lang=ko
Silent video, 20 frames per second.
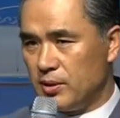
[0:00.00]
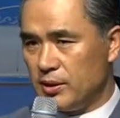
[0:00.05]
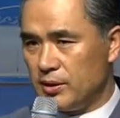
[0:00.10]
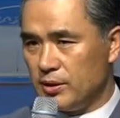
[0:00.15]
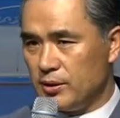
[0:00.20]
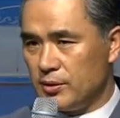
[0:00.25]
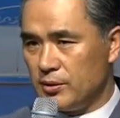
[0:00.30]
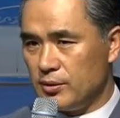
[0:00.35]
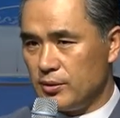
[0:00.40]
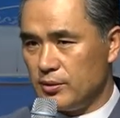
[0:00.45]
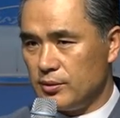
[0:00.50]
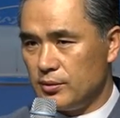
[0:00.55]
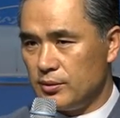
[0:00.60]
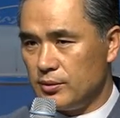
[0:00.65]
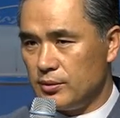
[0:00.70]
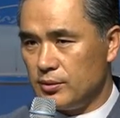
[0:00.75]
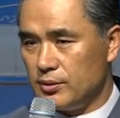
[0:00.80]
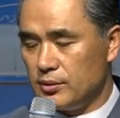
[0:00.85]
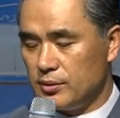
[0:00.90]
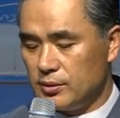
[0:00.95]
말이에요.
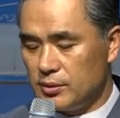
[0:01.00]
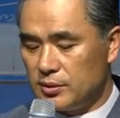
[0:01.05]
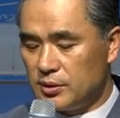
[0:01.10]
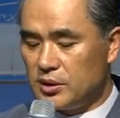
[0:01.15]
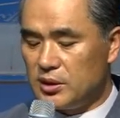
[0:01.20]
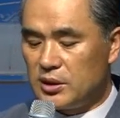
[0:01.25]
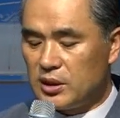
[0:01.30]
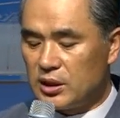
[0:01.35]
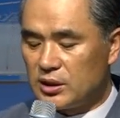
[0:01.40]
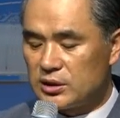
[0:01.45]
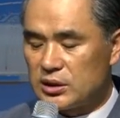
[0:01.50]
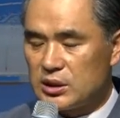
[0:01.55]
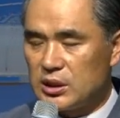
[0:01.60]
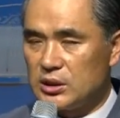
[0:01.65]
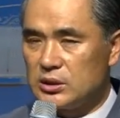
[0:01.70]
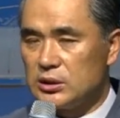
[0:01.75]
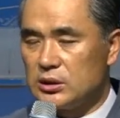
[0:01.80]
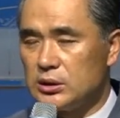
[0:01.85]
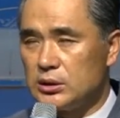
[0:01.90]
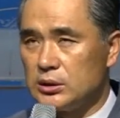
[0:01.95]
근데 이
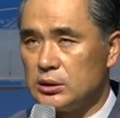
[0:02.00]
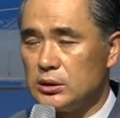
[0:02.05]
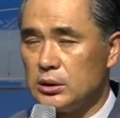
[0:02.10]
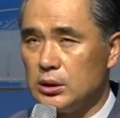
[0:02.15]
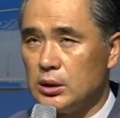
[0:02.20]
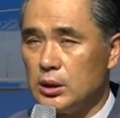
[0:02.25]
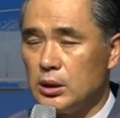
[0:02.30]
당시까지는